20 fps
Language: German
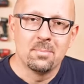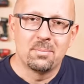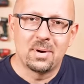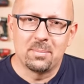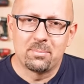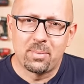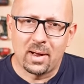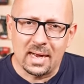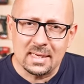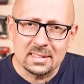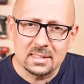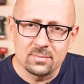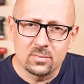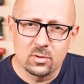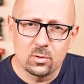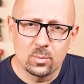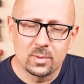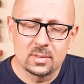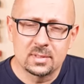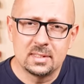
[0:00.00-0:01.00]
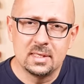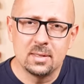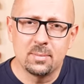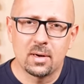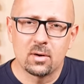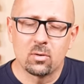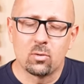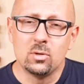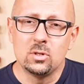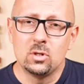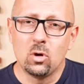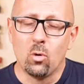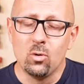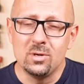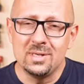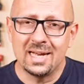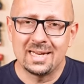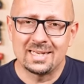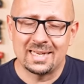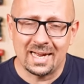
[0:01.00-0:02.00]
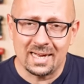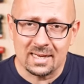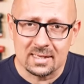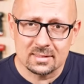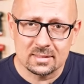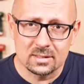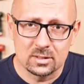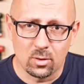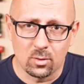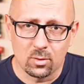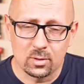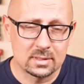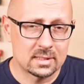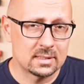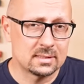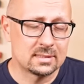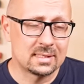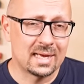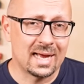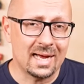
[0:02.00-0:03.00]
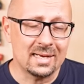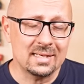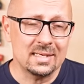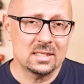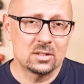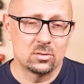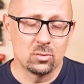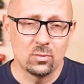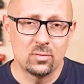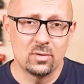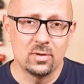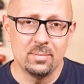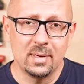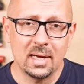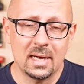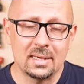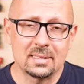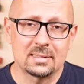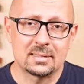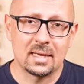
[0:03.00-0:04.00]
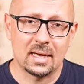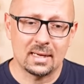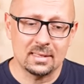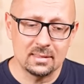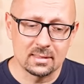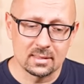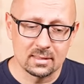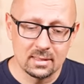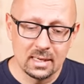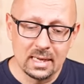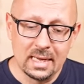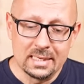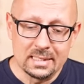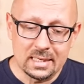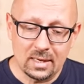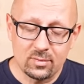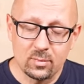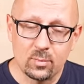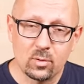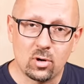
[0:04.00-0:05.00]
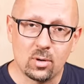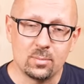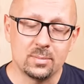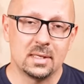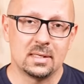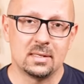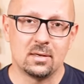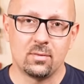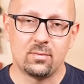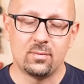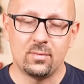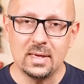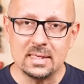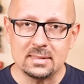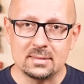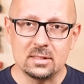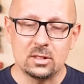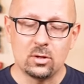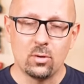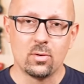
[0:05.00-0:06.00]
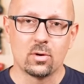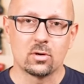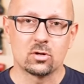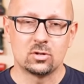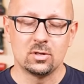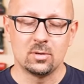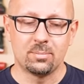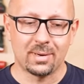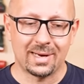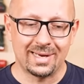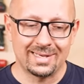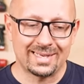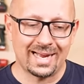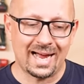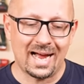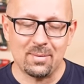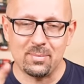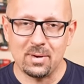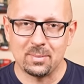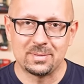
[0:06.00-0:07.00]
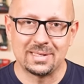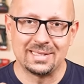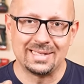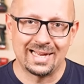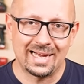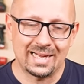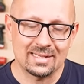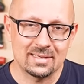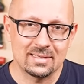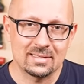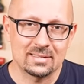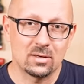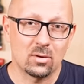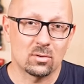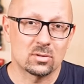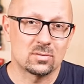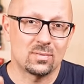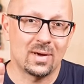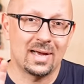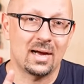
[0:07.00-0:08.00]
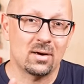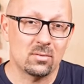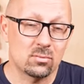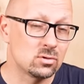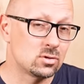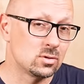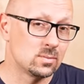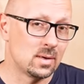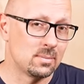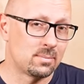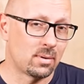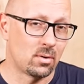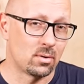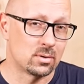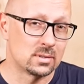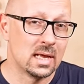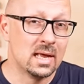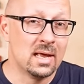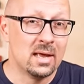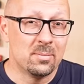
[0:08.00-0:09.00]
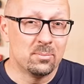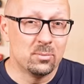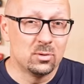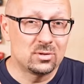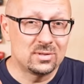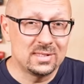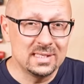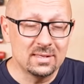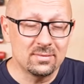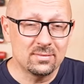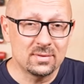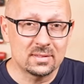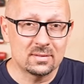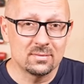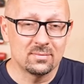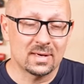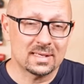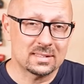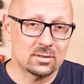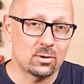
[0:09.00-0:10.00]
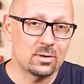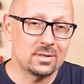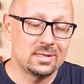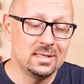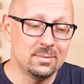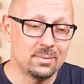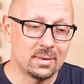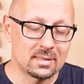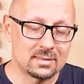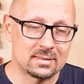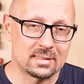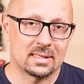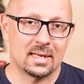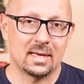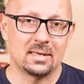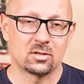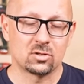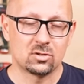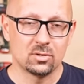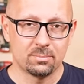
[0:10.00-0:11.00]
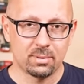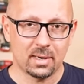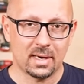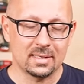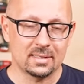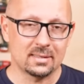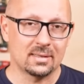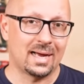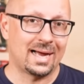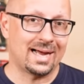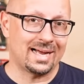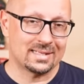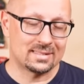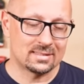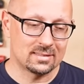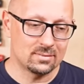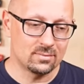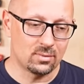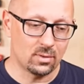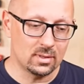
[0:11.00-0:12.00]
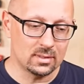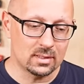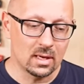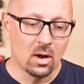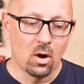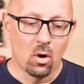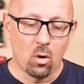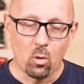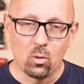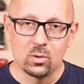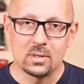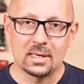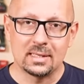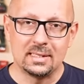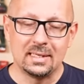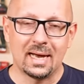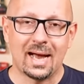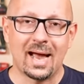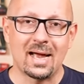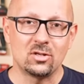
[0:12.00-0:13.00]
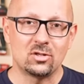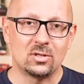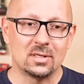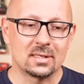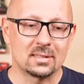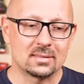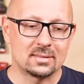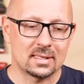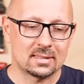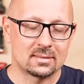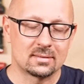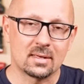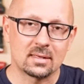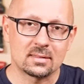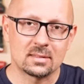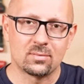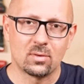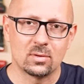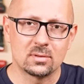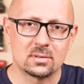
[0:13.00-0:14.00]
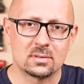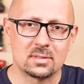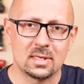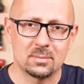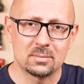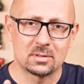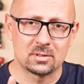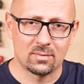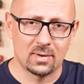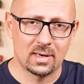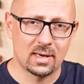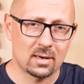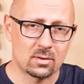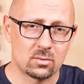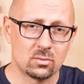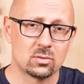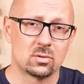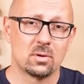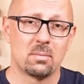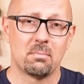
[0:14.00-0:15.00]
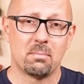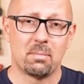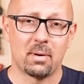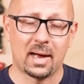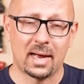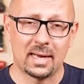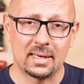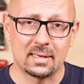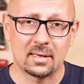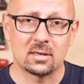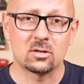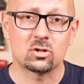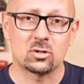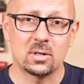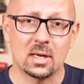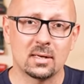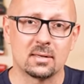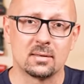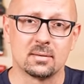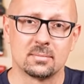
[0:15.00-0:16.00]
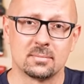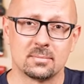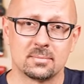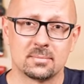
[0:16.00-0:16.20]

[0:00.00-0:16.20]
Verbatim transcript: Beim Preis sind wir übrigens hier bei rund 180 Euro, das heißt gar nicht so viel mehr als der andere. Dafür bekommt ihr eine wesentlich höhere Schnittbreite, aber habt den Nachteil, dass ihr auch zwei Akkus immer braucht. Müsst ihr wissen, was euch lieber ist. Eine kleine Schnittbreite, 18 Volt oder hier Einstieg in 36 Volt System, zwei Akkus breiter schneiden.